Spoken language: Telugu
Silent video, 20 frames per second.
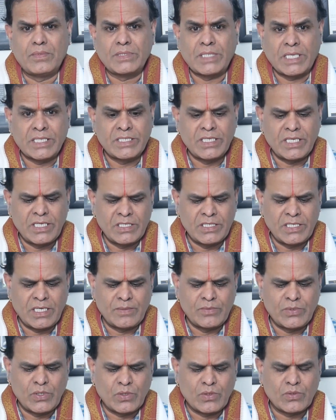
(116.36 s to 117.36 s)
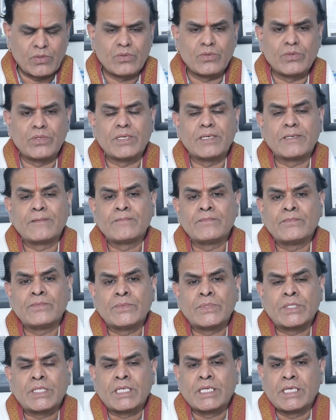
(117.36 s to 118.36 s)
సంచరించడం జరుగుతుంది
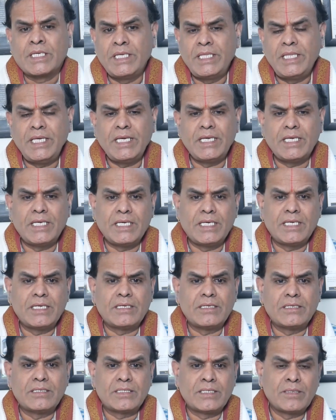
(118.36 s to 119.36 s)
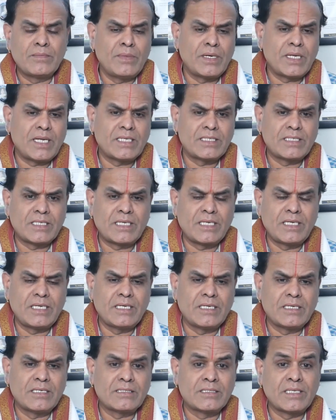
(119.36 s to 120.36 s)
ఇది సింహరాశికి
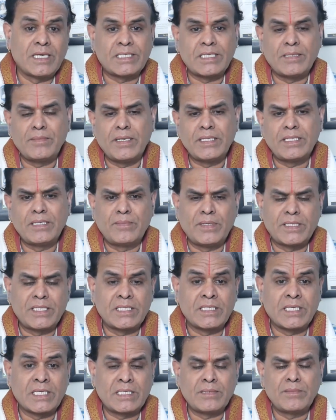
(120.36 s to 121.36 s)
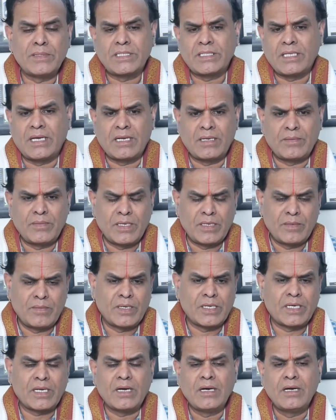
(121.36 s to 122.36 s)
దశమాధిపతి దశమ స్థానం
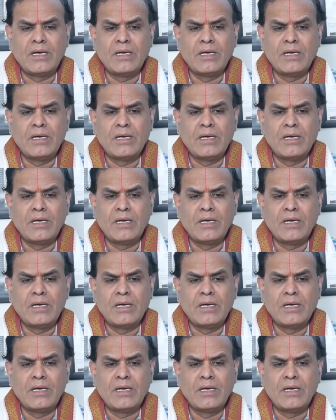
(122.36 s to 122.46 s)
అన్నమాట